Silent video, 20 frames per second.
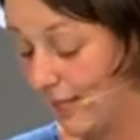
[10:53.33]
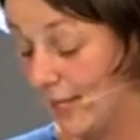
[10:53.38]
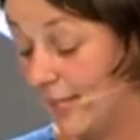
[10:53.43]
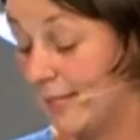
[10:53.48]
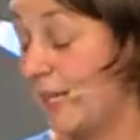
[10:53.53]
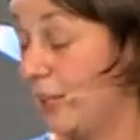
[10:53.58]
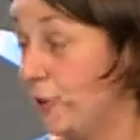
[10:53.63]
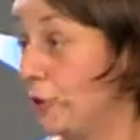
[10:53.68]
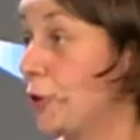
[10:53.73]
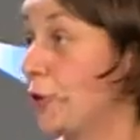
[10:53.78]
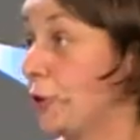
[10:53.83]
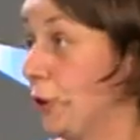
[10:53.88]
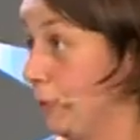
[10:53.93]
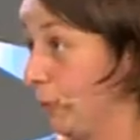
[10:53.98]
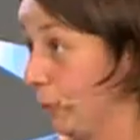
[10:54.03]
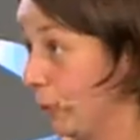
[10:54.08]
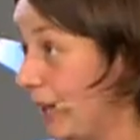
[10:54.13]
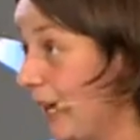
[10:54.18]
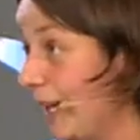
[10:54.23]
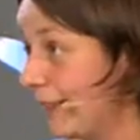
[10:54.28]
Staniesz się
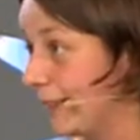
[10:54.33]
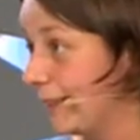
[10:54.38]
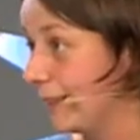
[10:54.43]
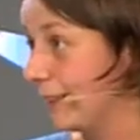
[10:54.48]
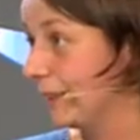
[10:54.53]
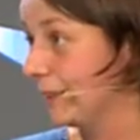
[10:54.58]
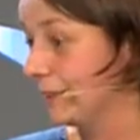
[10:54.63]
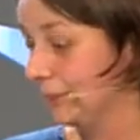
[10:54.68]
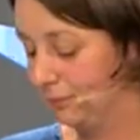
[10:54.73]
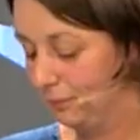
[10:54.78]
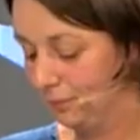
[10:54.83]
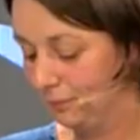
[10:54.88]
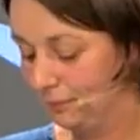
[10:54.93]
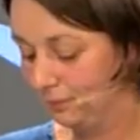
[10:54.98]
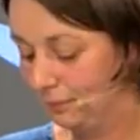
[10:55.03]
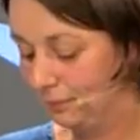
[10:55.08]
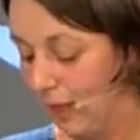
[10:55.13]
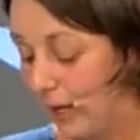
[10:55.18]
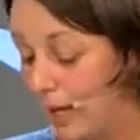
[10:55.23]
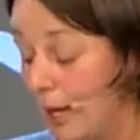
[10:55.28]
bogaty.
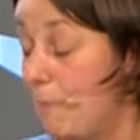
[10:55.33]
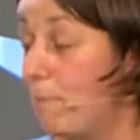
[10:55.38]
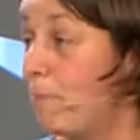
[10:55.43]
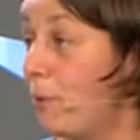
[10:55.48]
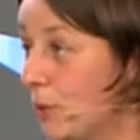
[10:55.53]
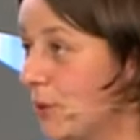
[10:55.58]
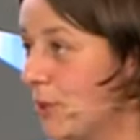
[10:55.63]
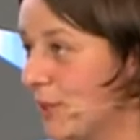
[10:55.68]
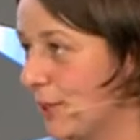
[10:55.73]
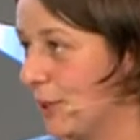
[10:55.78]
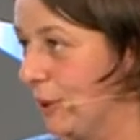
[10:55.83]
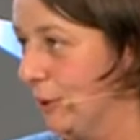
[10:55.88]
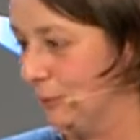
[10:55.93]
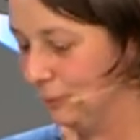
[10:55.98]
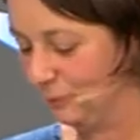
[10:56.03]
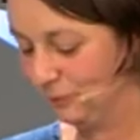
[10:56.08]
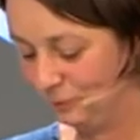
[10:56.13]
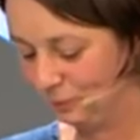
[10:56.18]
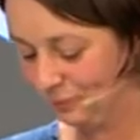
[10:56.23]
Ale po co?